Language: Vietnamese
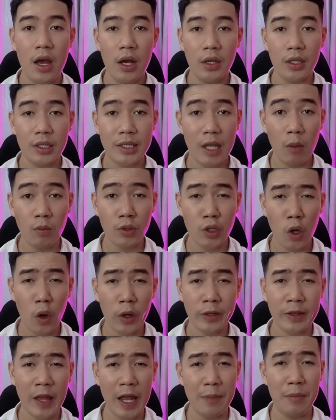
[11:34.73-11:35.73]
Xong
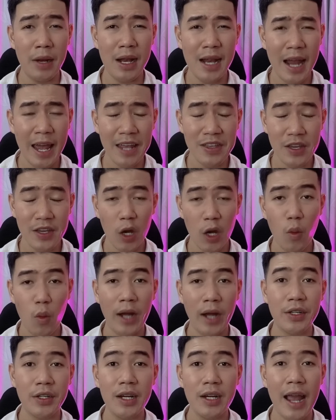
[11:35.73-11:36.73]
rồi thầy mới lấy những cái
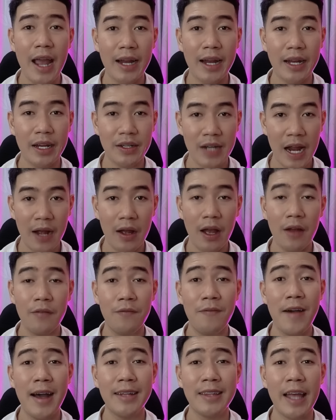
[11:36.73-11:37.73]
quả trứng gà này ra
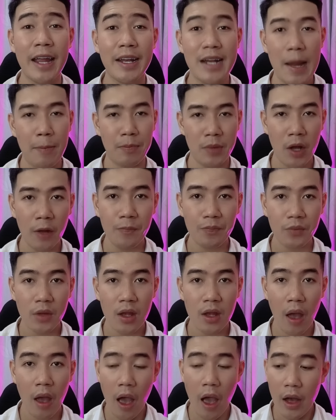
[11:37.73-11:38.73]
và thầy đập nó.
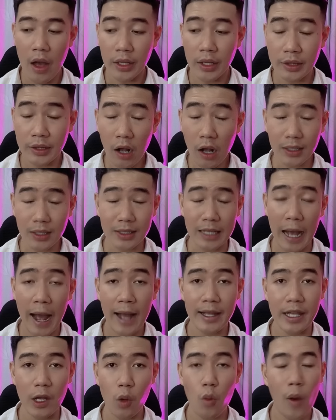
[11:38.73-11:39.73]
Tất
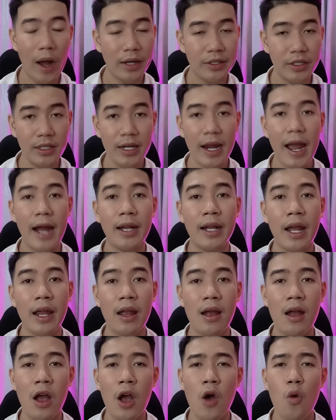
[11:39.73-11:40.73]
cả những quả trứng gà
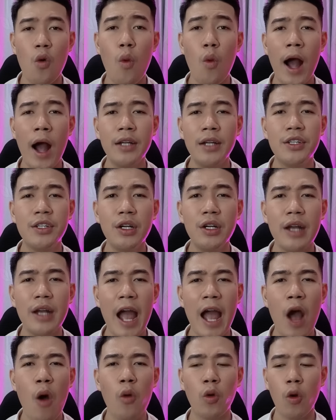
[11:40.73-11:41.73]
này, quả trứng
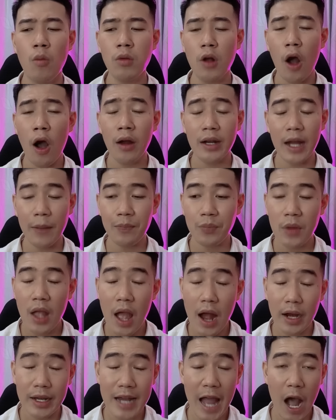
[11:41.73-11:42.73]
nào cũng có nè.
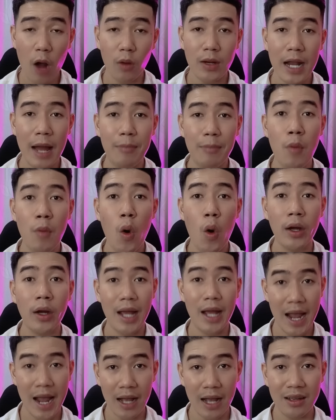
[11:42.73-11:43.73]
Nào là bùa
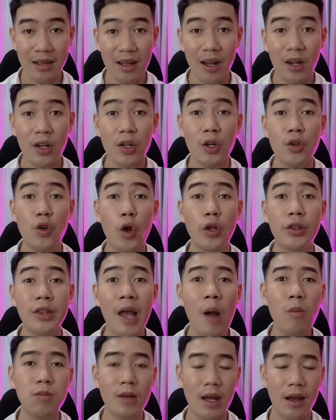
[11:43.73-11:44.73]
nè ha, rồi
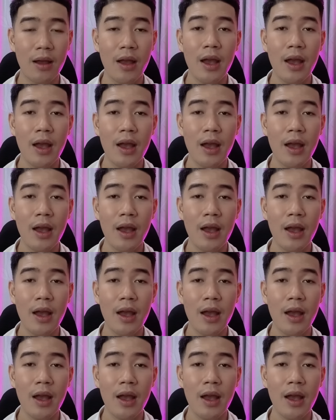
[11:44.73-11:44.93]
tóc nè.